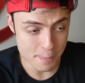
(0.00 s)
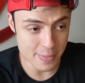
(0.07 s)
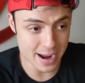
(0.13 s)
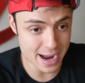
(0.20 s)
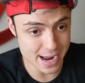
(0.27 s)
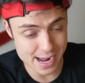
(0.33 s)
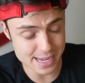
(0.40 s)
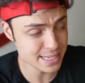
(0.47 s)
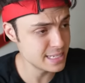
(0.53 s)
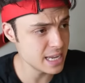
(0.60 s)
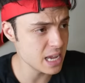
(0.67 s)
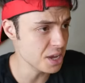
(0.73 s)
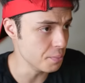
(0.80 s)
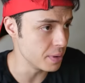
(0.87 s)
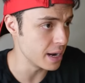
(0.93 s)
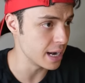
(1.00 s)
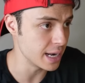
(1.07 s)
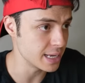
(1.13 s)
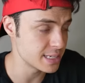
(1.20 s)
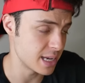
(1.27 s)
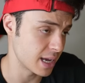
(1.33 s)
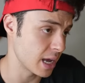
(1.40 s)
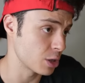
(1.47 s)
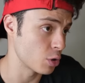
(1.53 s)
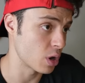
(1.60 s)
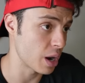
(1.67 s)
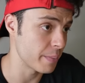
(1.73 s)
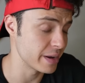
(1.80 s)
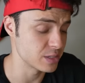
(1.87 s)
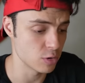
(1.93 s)
Mas e aí, Brenner? Você quer
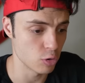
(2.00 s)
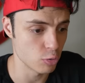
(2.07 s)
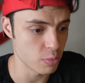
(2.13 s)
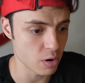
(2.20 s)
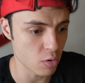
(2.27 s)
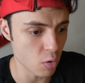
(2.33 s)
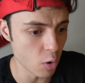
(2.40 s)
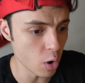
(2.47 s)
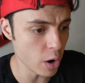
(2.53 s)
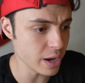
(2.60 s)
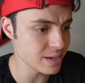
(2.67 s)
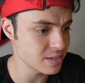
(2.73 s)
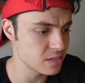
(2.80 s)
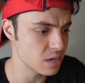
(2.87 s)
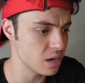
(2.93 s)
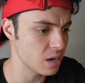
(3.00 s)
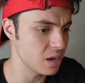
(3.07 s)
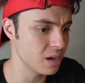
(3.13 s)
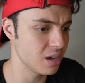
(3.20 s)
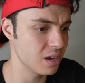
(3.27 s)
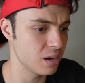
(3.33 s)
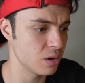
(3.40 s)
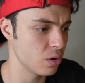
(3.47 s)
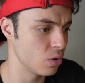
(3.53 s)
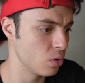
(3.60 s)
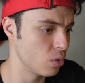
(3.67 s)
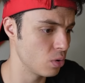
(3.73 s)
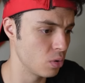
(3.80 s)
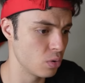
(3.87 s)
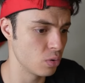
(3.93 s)
trocar mais alguma coisa
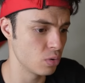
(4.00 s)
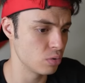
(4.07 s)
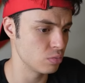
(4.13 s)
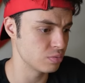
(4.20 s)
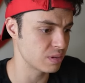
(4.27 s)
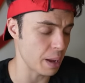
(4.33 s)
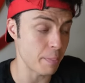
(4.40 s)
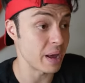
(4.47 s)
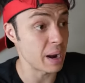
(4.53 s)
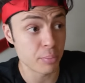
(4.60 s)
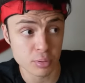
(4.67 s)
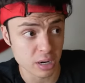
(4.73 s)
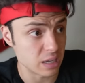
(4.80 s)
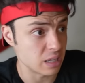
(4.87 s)
ou quer parar por